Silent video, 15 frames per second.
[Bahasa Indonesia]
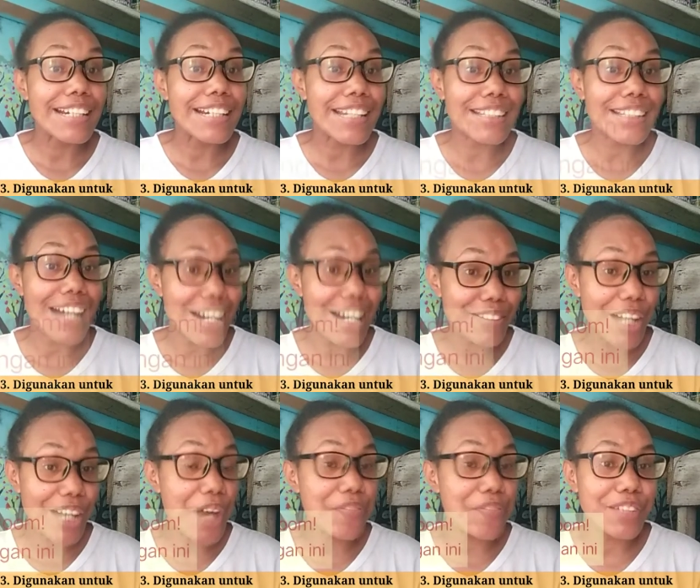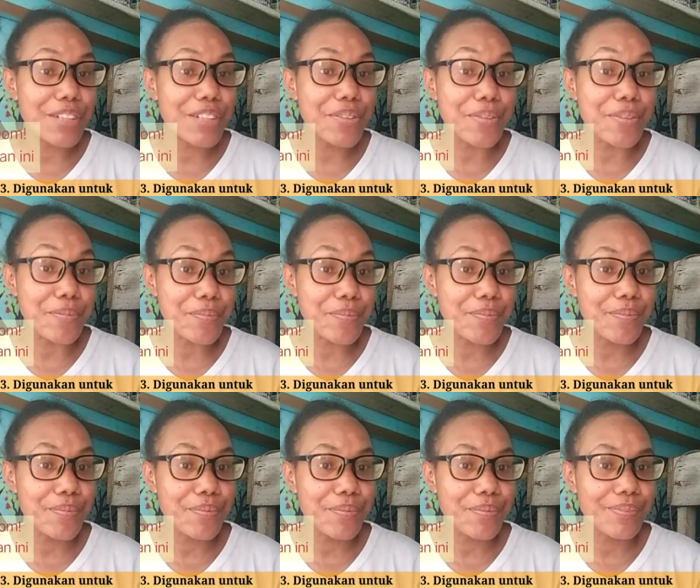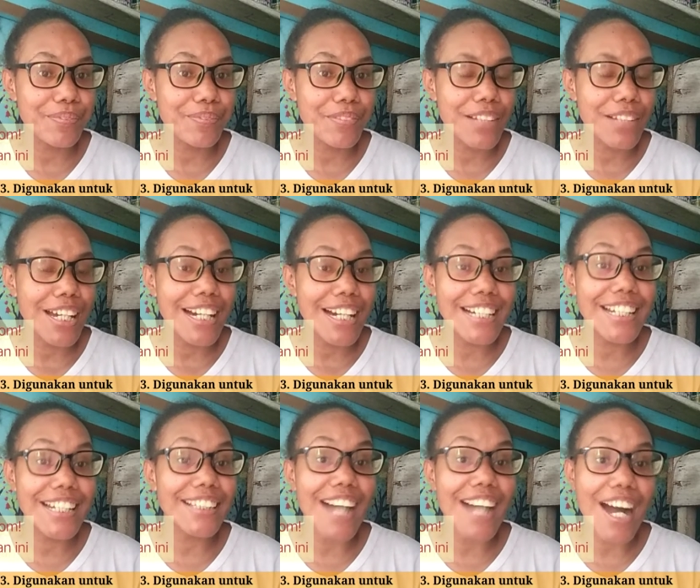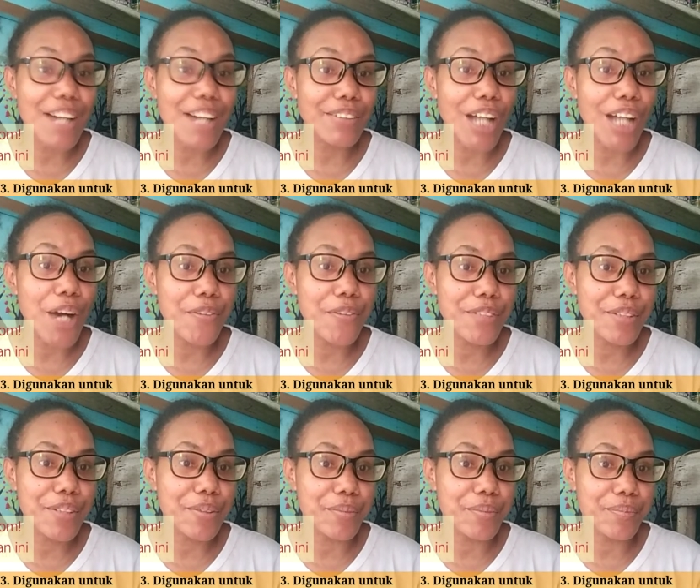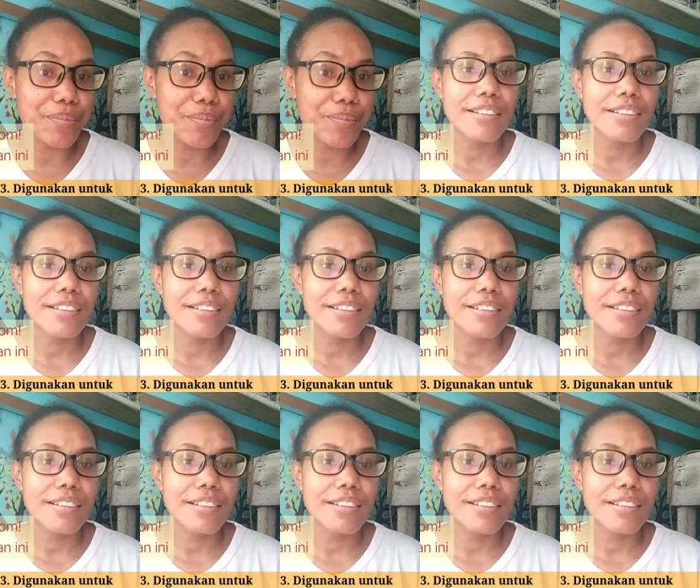Get out of the room. Get out of the room.